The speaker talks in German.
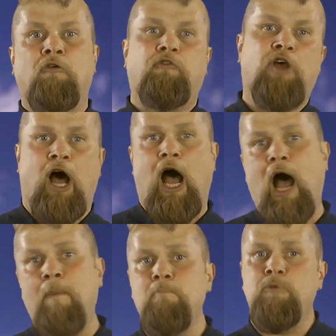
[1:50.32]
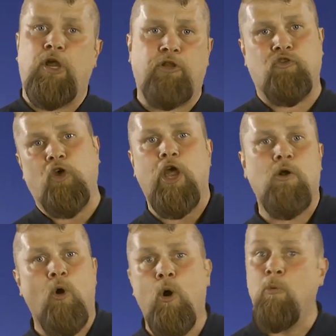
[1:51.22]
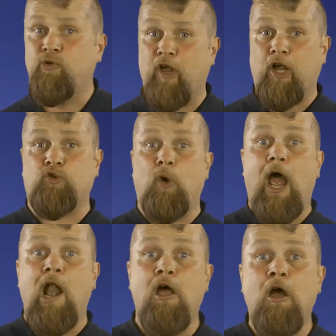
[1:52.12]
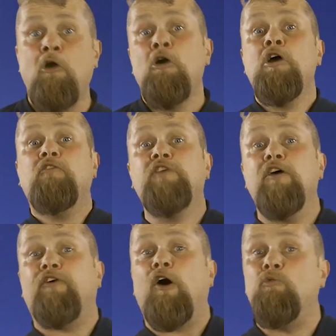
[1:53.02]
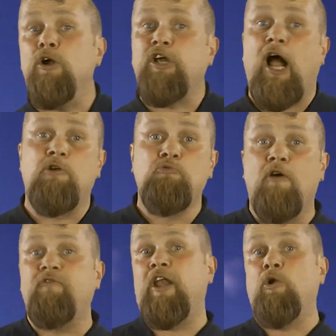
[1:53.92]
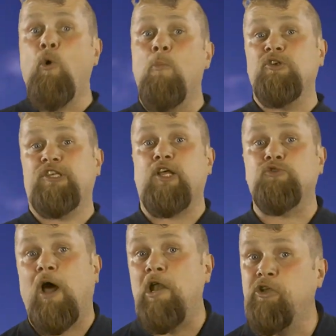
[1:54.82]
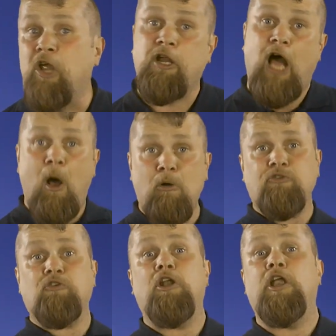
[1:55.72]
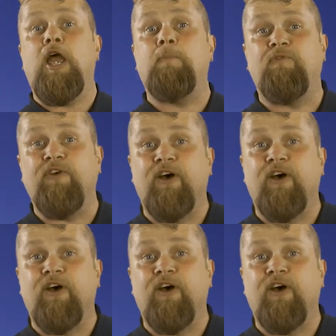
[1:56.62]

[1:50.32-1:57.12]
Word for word: wir haben nichts gegen Homosexuelle. Wir verurteilen nur, wenn Homosexualität ausgelebt